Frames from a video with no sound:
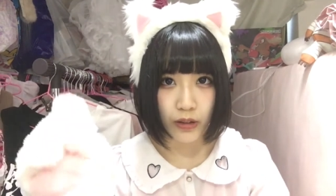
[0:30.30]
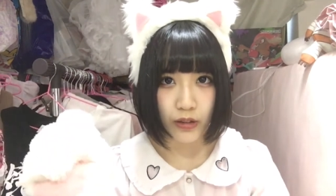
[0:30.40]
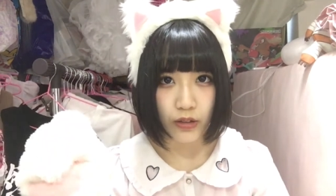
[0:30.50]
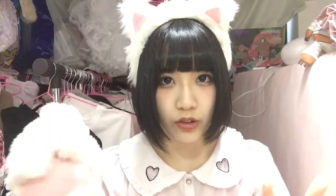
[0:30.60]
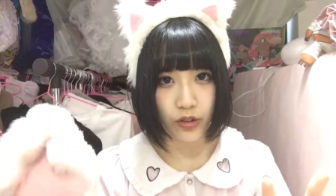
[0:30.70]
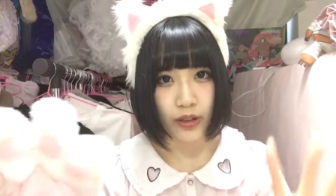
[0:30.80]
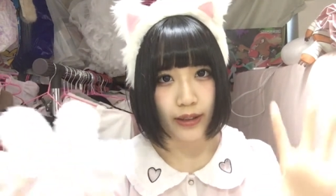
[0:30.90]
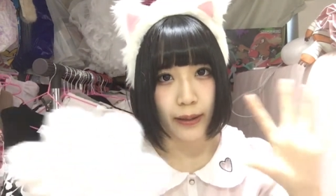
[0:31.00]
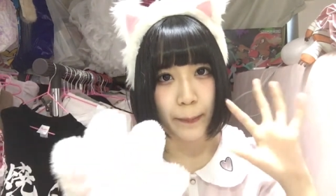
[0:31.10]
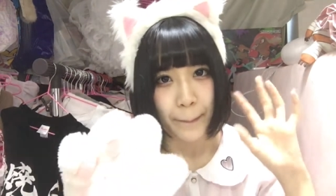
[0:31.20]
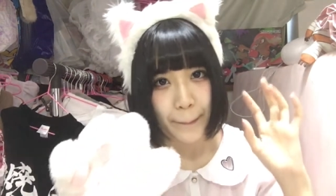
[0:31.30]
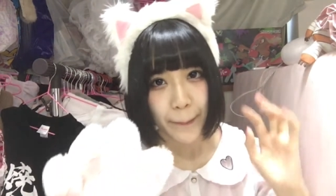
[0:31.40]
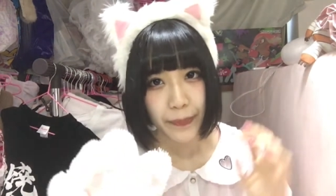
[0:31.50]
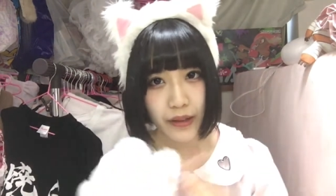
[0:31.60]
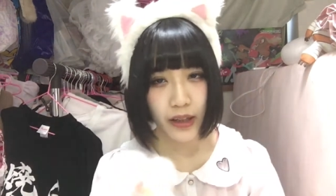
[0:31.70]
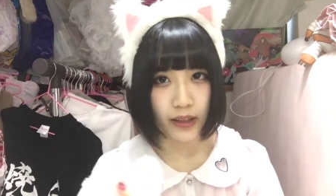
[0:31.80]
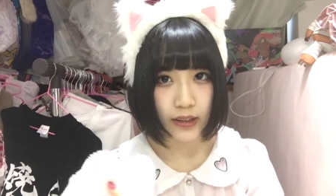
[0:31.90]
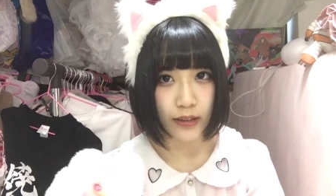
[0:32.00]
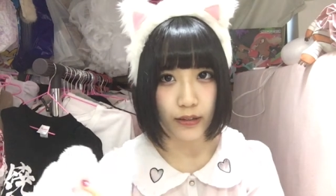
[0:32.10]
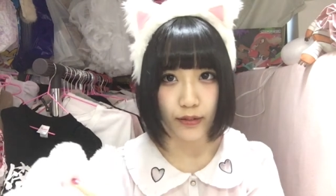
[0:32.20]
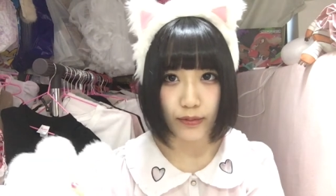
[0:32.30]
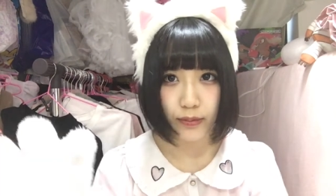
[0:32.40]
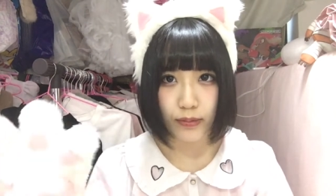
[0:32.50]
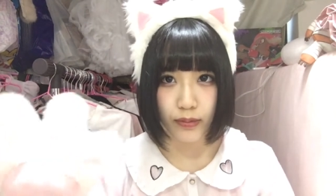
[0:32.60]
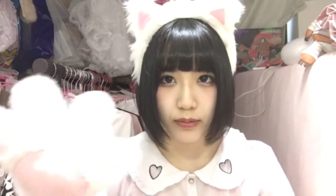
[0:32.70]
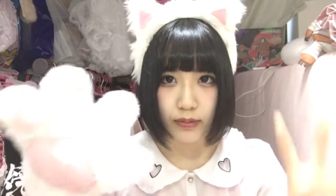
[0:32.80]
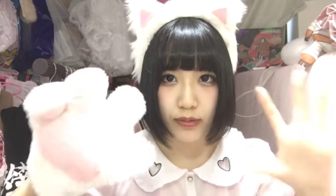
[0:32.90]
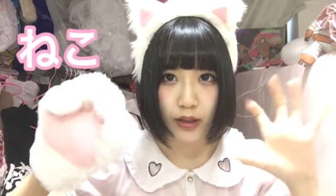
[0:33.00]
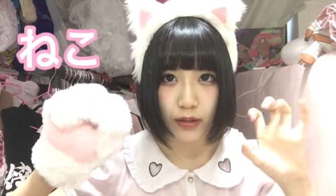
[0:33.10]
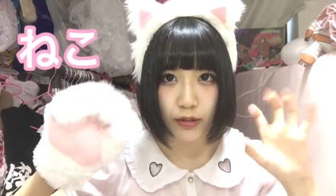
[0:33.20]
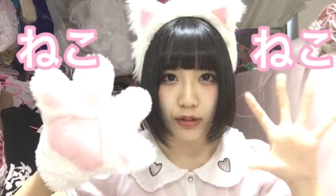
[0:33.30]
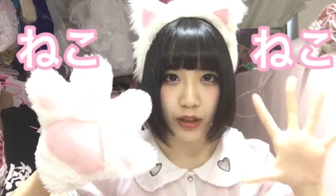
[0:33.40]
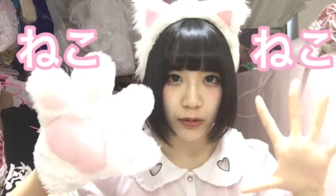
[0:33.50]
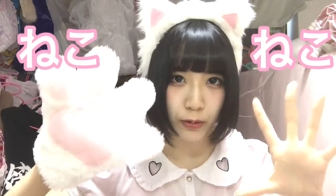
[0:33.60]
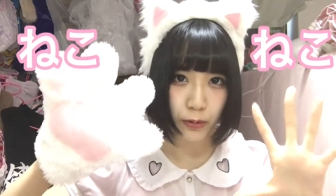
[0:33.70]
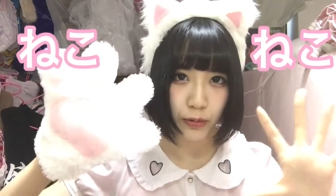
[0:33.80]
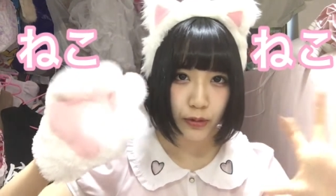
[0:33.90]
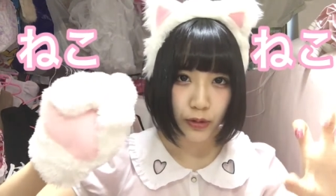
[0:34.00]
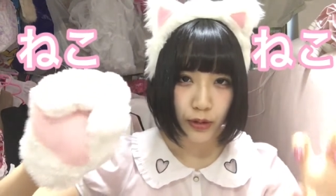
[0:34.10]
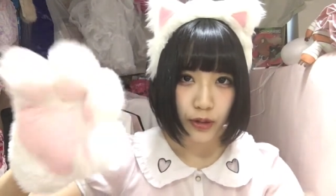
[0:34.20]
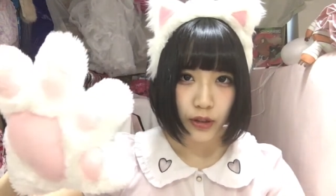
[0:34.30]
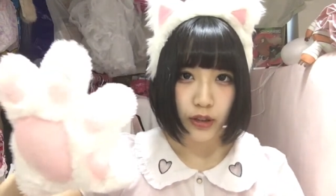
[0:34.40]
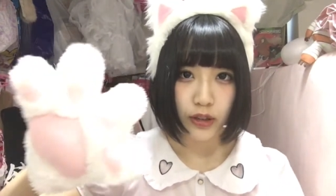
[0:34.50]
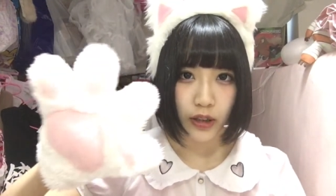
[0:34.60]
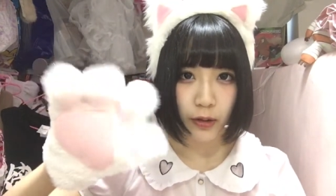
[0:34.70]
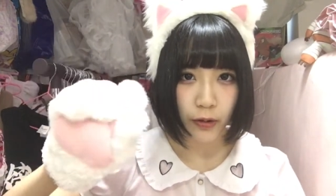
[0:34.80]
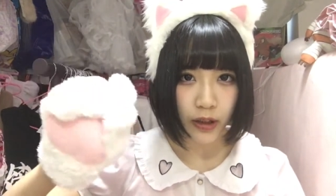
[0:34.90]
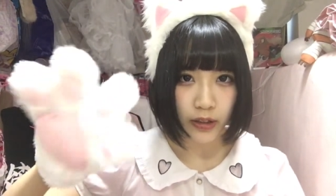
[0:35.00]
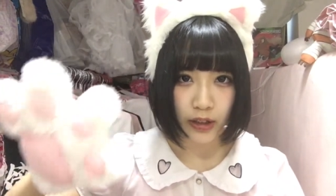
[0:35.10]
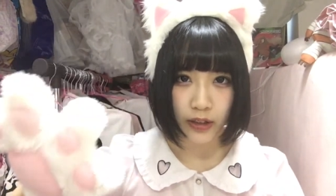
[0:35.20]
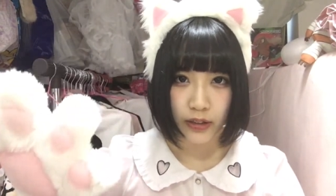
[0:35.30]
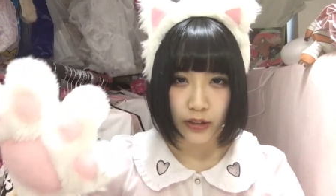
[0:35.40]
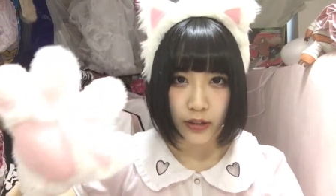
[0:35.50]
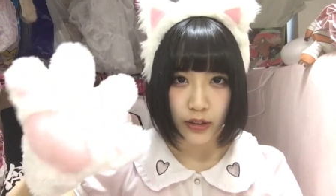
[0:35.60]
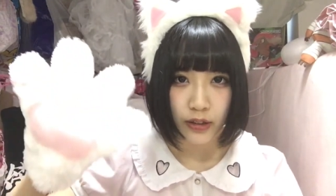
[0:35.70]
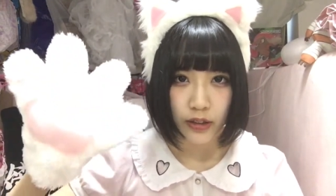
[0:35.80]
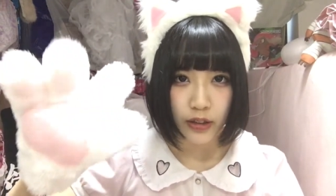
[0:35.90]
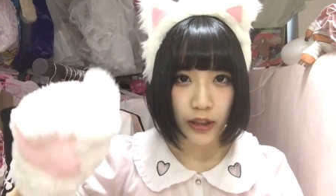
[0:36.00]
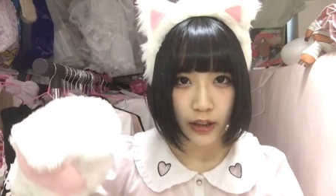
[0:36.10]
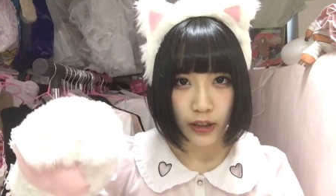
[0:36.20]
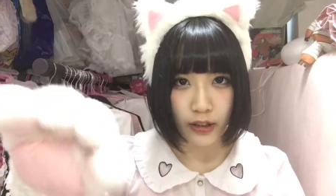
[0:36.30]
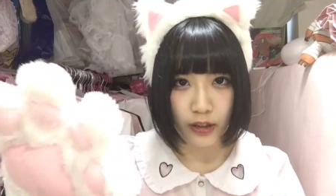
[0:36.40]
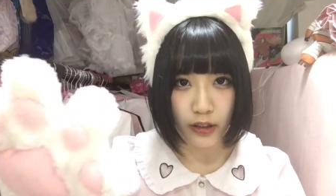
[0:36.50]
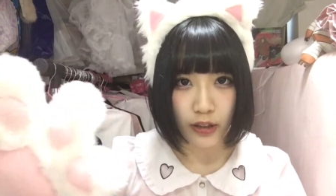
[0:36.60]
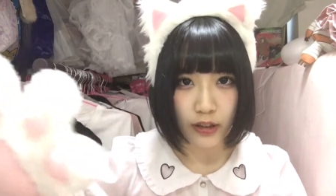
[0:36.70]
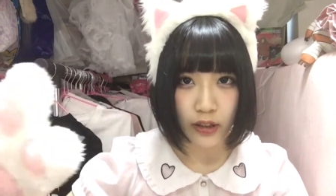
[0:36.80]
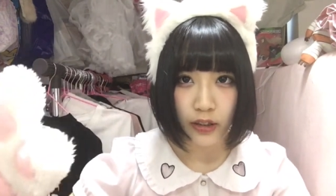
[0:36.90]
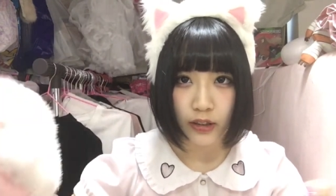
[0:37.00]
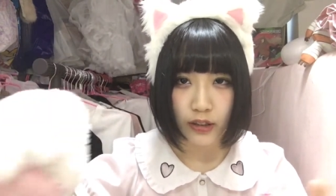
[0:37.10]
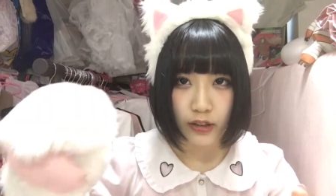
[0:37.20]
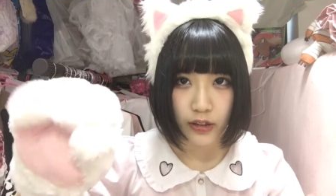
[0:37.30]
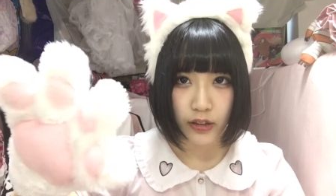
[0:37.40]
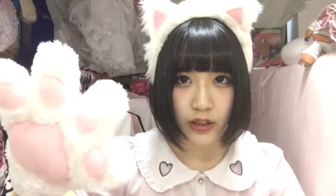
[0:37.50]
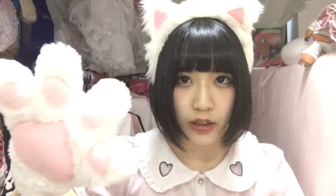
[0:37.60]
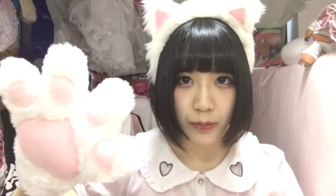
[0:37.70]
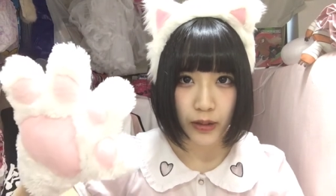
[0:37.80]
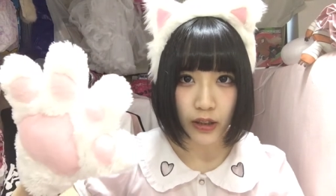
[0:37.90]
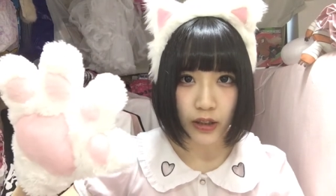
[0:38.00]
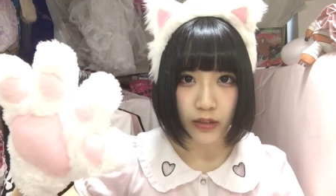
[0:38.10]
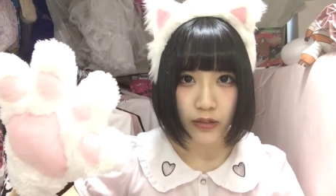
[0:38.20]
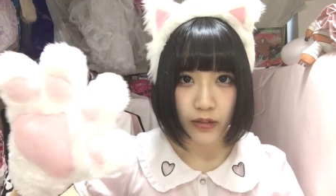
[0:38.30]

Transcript: はどうしようかな悩んでる猫猫猫がね家にあったからねつけてみた